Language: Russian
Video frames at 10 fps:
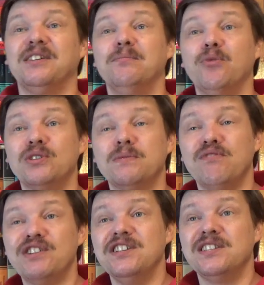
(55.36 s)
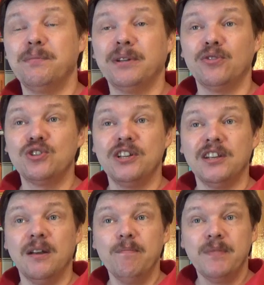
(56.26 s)
мог заплатить за
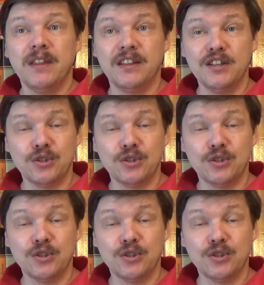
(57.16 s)
продолжение э,